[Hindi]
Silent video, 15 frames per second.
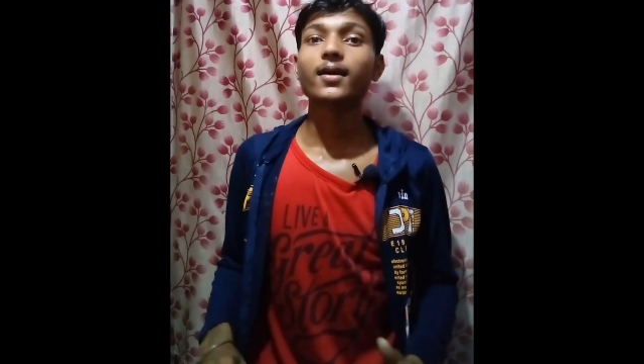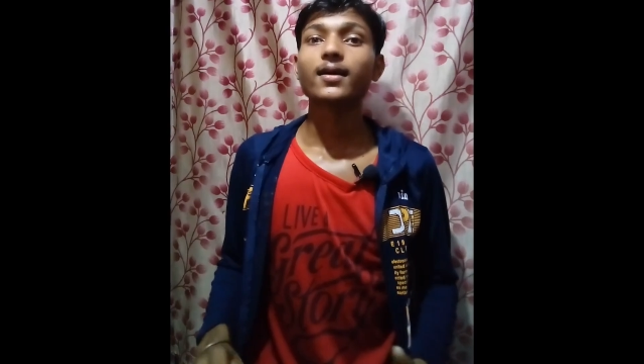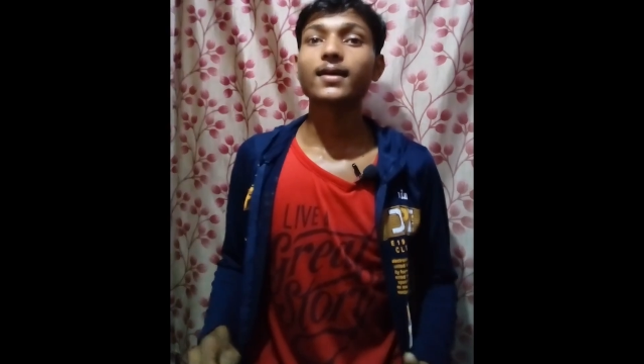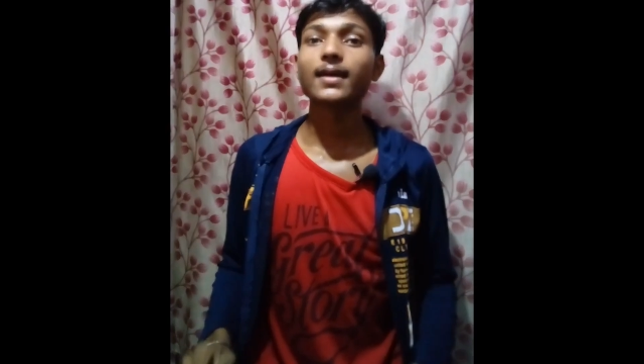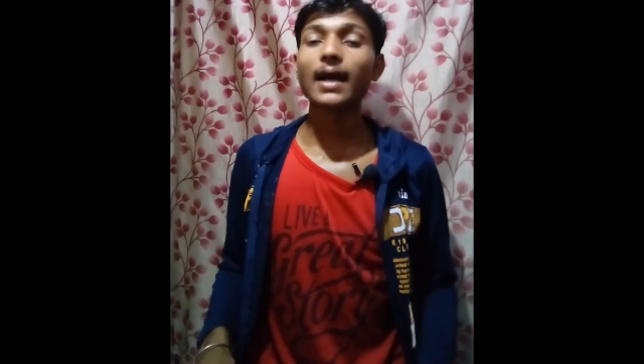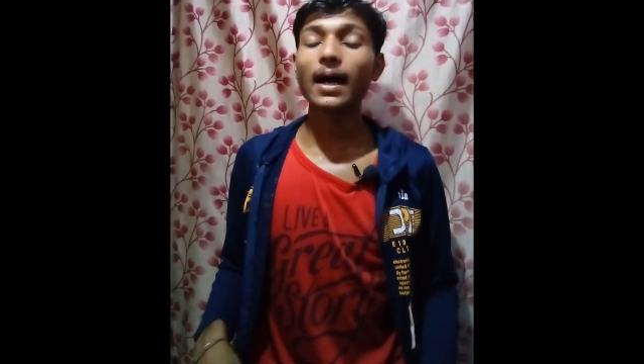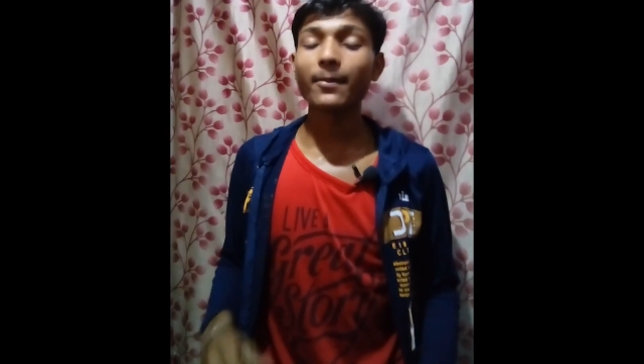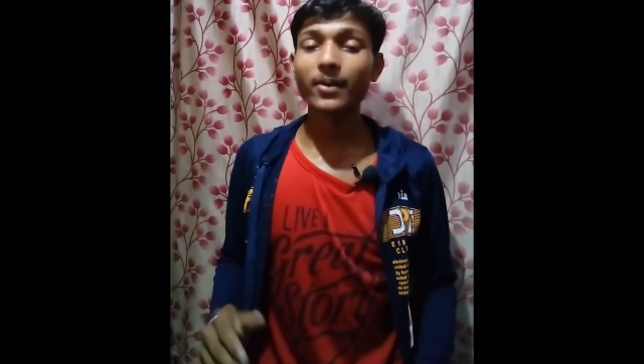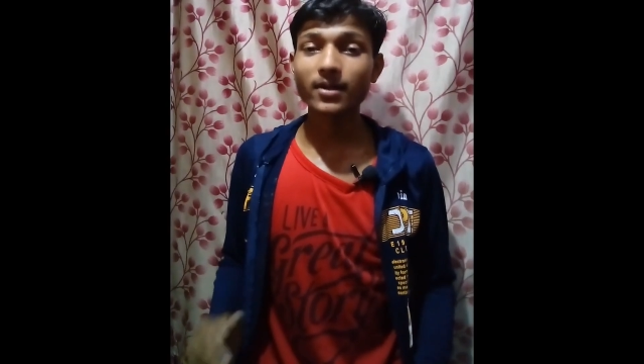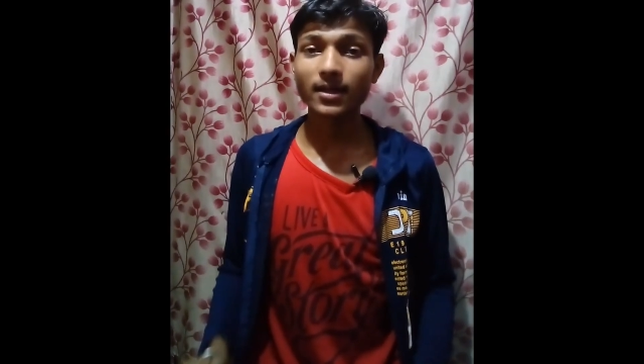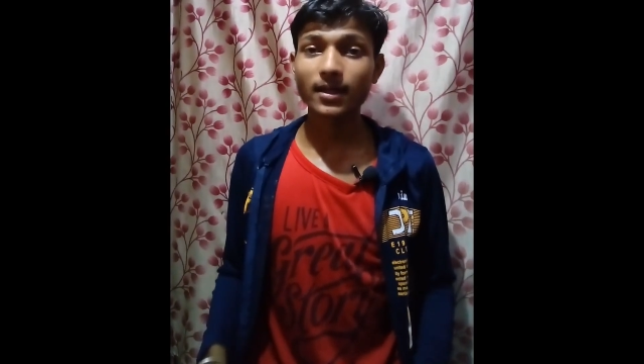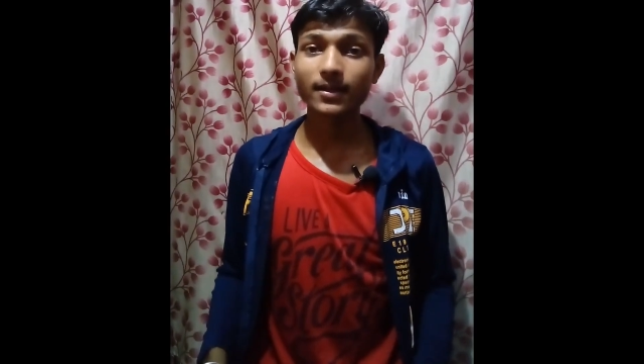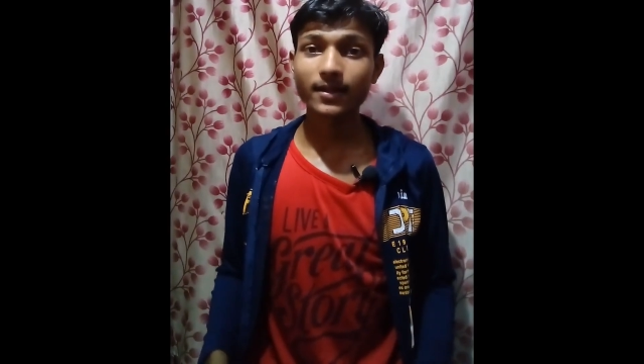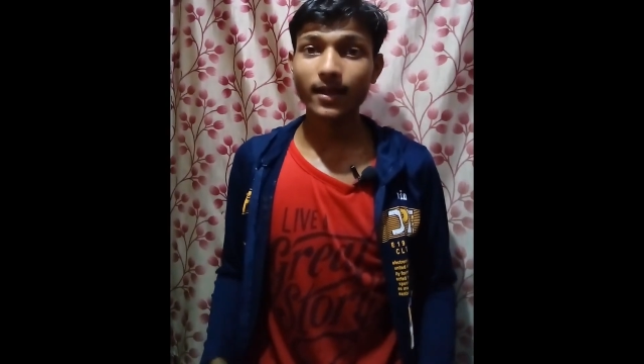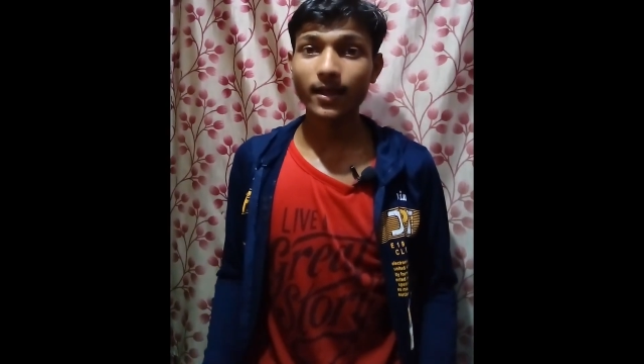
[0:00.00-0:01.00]
क्या आप ये
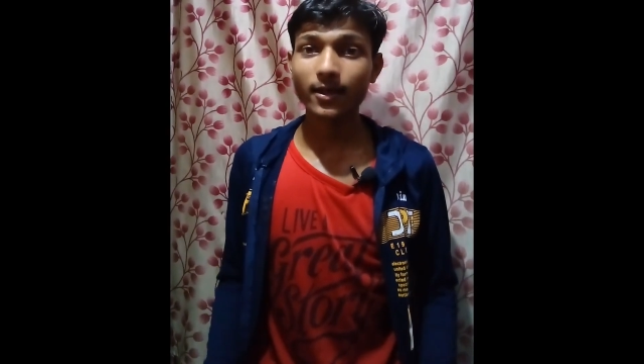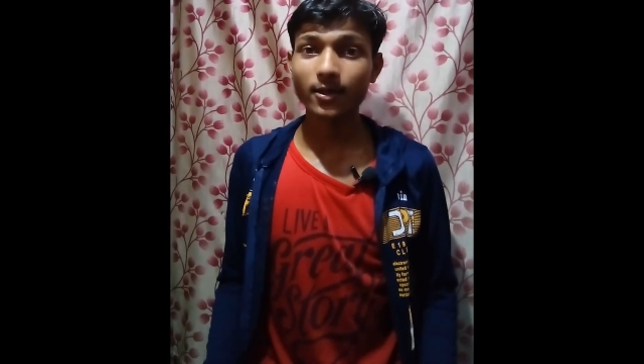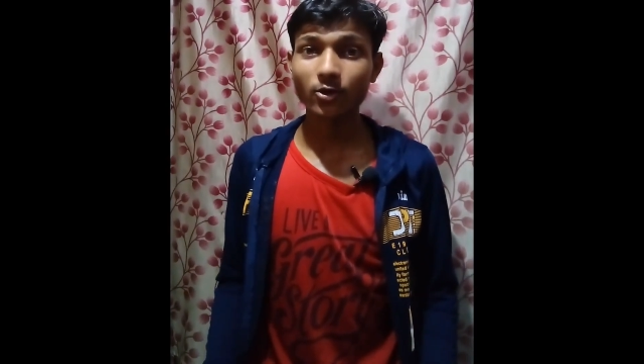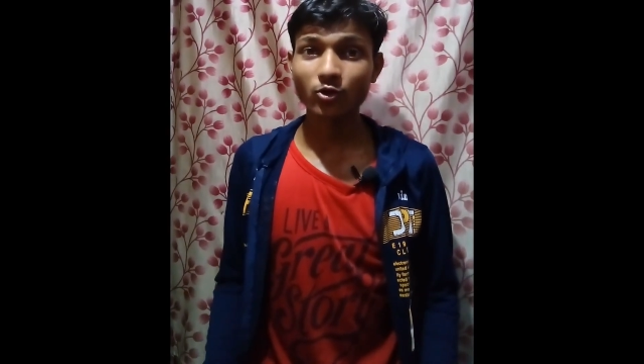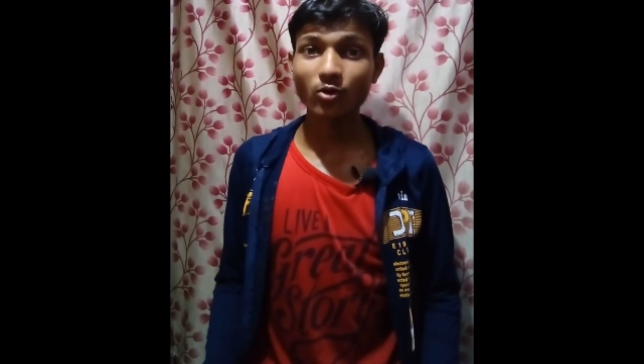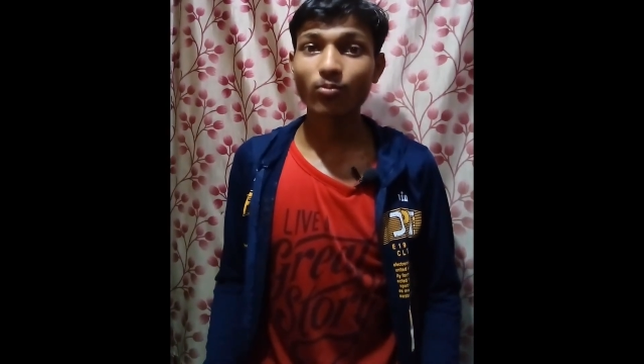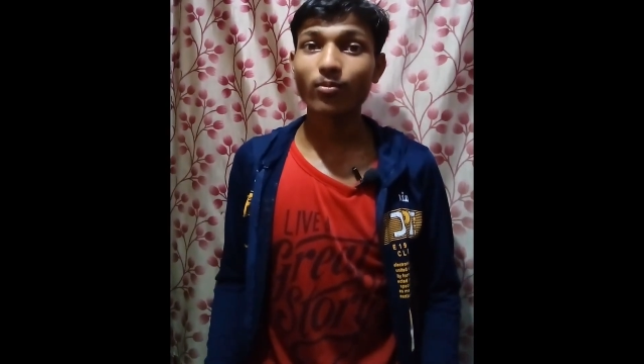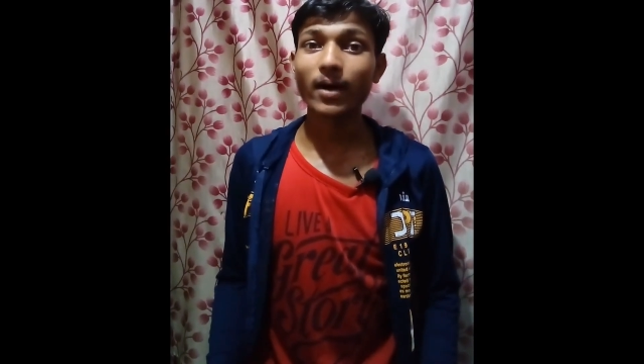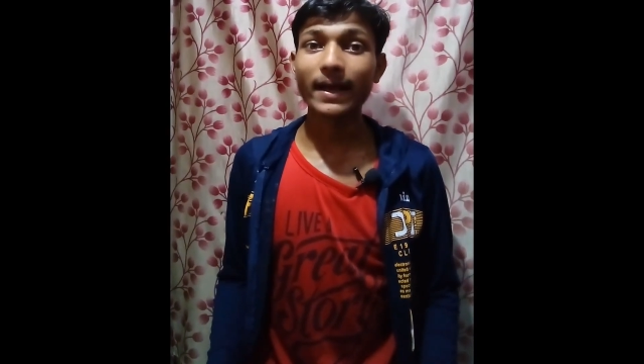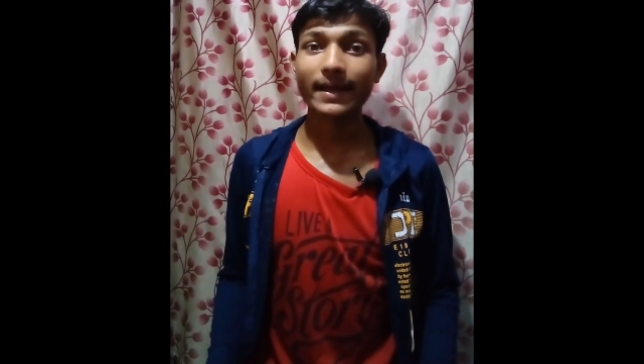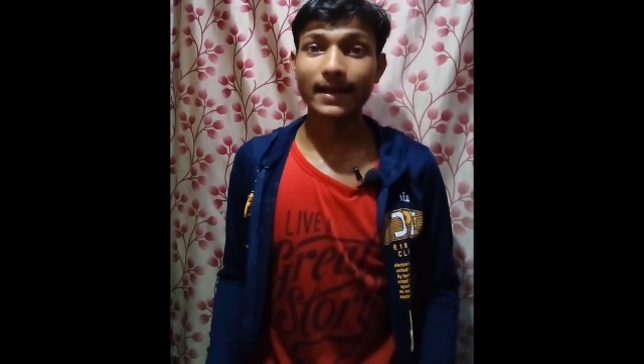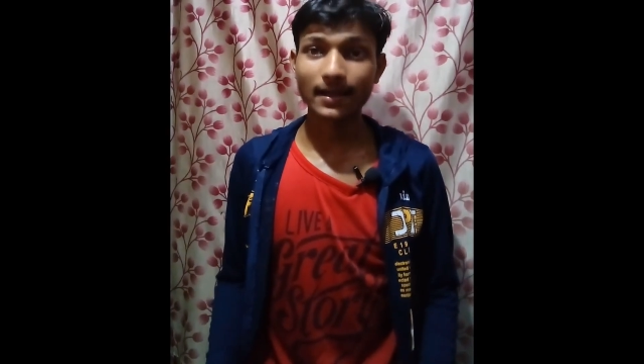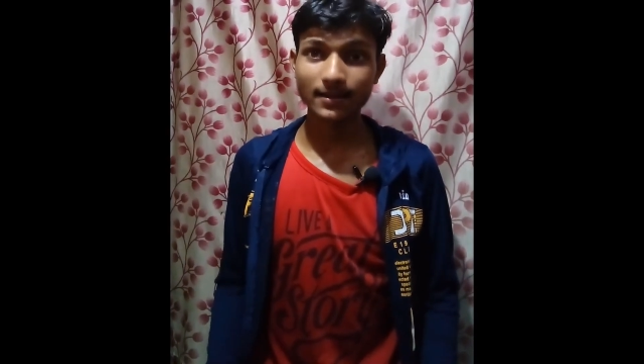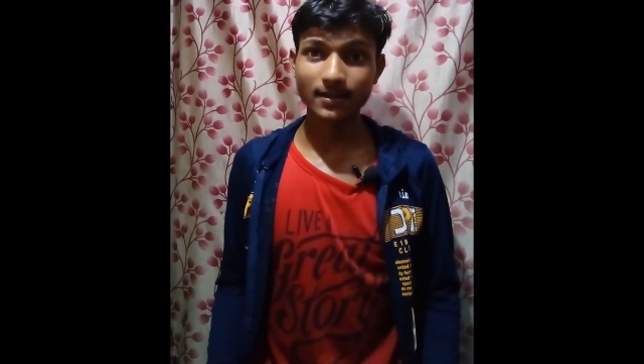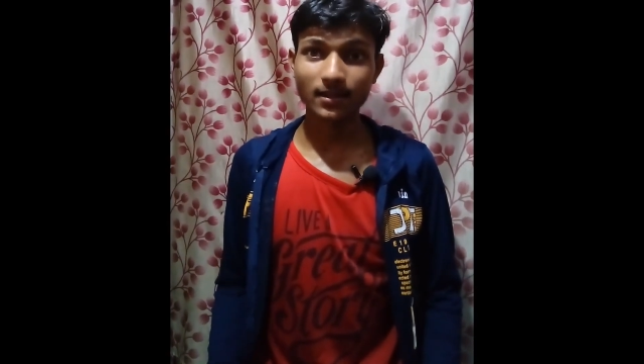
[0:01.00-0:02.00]
जानते हैं कि जो
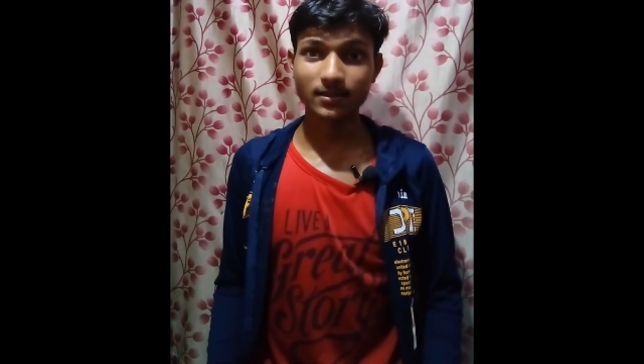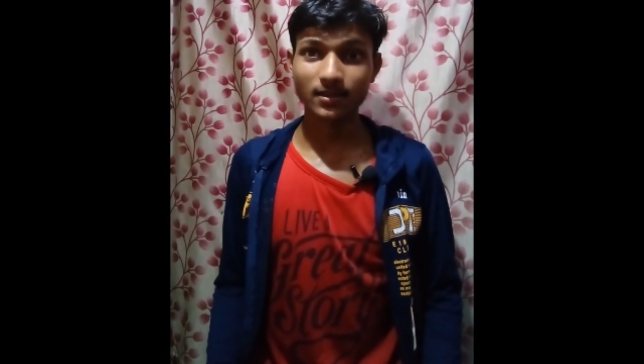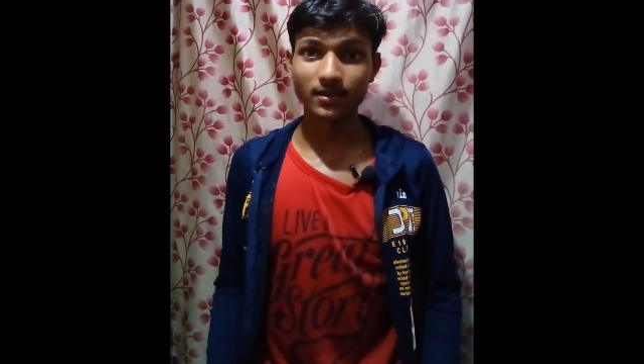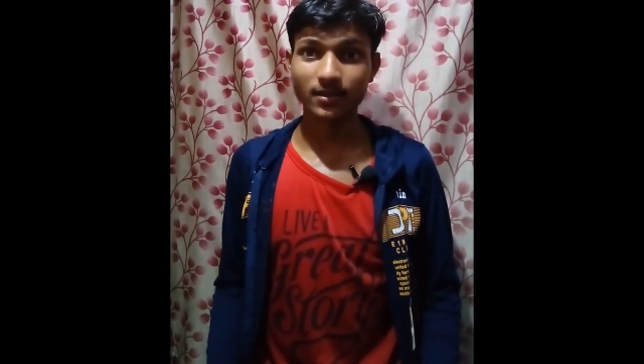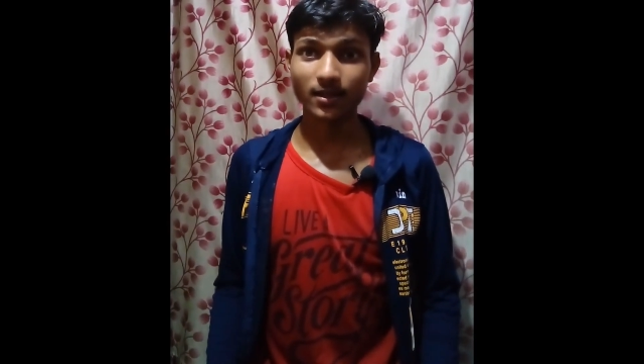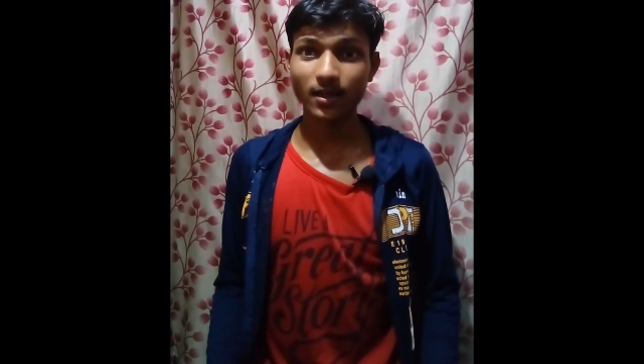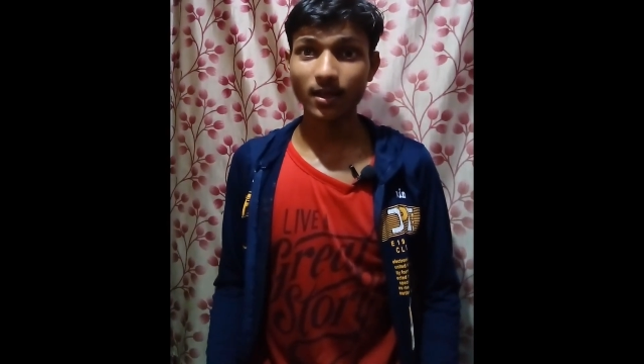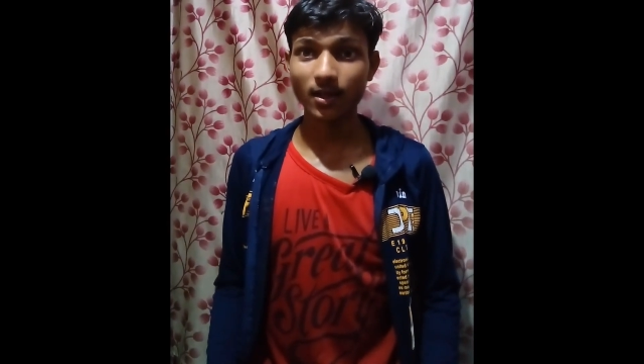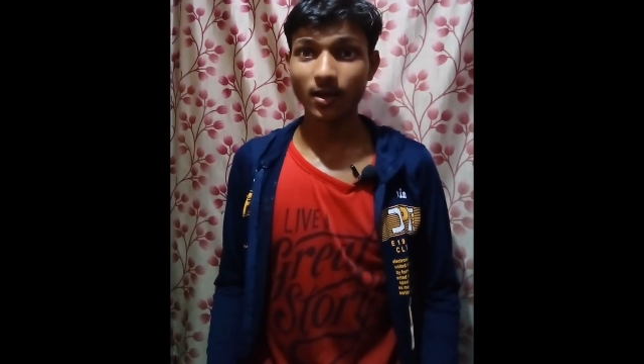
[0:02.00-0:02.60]
माइकल जैक्सन थे